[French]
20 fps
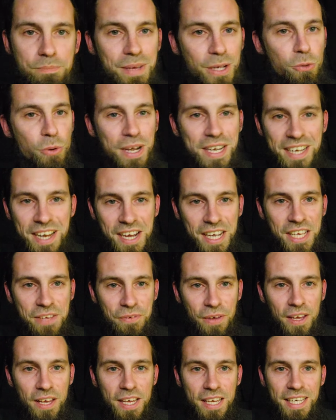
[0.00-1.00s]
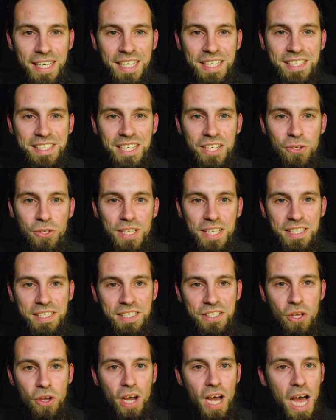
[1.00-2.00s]
Mais quoi qu'il arrive, restez le
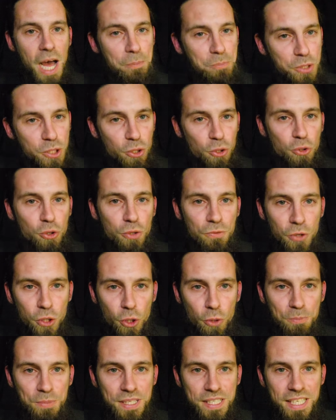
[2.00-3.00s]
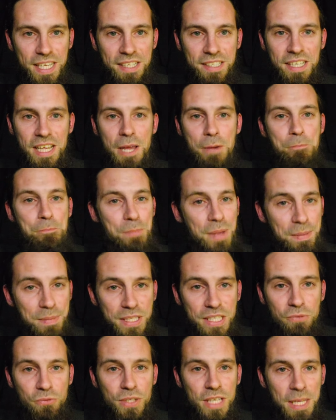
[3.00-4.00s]
décideur absolu de votre votre business, même
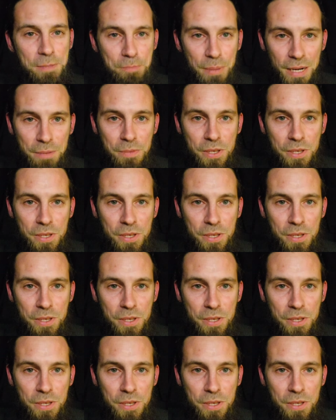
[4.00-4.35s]
si vous n'êtes pas le